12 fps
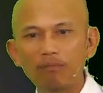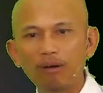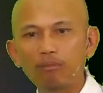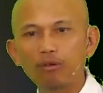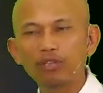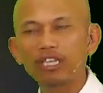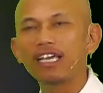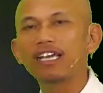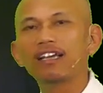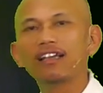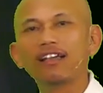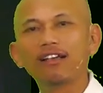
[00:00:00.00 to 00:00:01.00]
mabuting
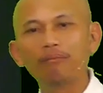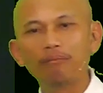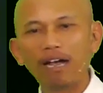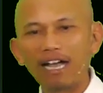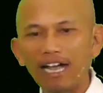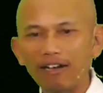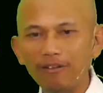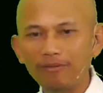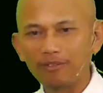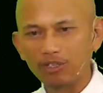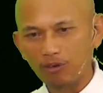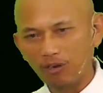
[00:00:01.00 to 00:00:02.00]
pangako.
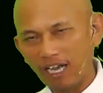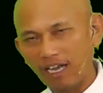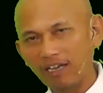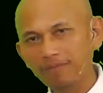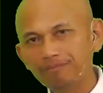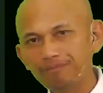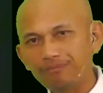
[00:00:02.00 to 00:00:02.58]
So ang